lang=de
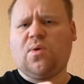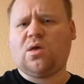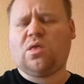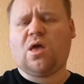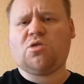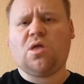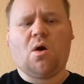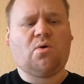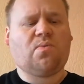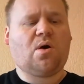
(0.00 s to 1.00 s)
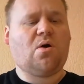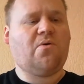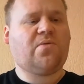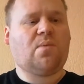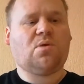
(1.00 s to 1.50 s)
war sehr schnell
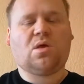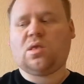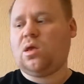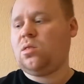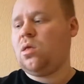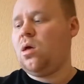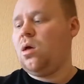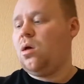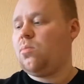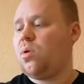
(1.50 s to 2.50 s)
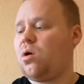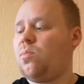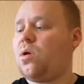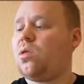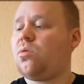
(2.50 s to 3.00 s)
ausverkauft, habe ich gesehen. Packe ich
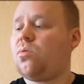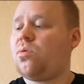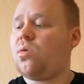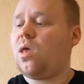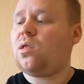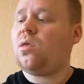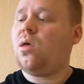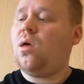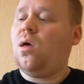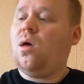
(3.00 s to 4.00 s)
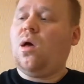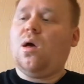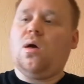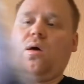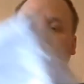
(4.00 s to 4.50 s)
mal ganz kurz zur Seite.
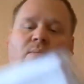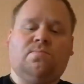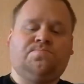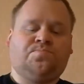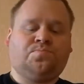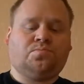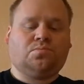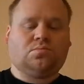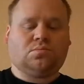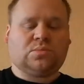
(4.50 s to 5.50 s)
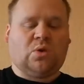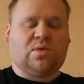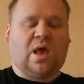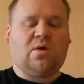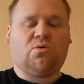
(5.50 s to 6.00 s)
Ähm, und
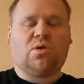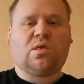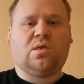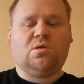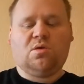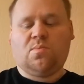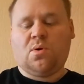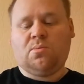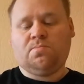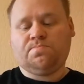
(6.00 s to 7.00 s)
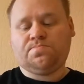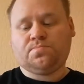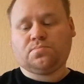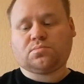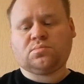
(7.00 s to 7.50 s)
zeige euch das T-Shirt mal.
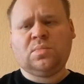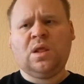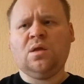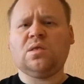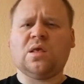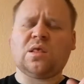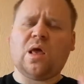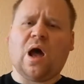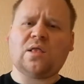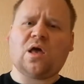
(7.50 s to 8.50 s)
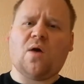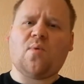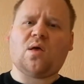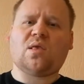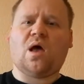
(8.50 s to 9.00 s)
Das
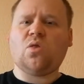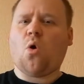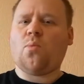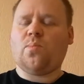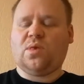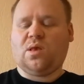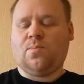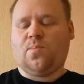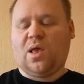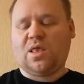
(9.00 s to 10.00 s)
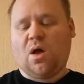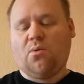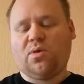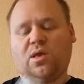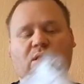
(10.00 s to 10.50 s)
Hardcover sah noch ein bisschen besser
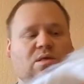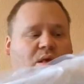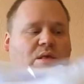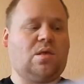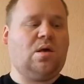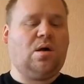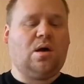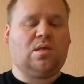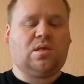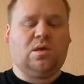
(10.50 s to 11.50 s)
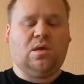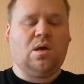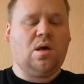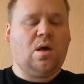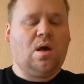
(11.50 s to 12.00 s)
aus als das, als die.
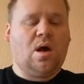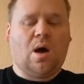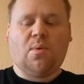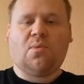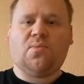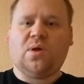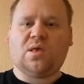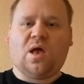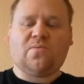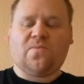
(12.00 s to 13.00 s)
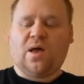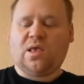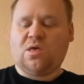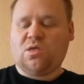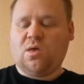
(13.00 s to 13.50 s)
Aber wie gesagt, war
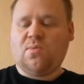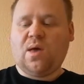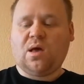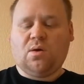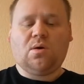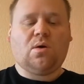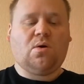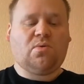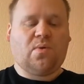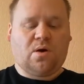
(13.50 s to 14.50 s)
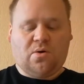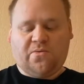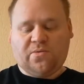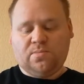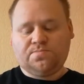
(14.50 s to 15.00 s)
sehr schnell weg, ausverkauft.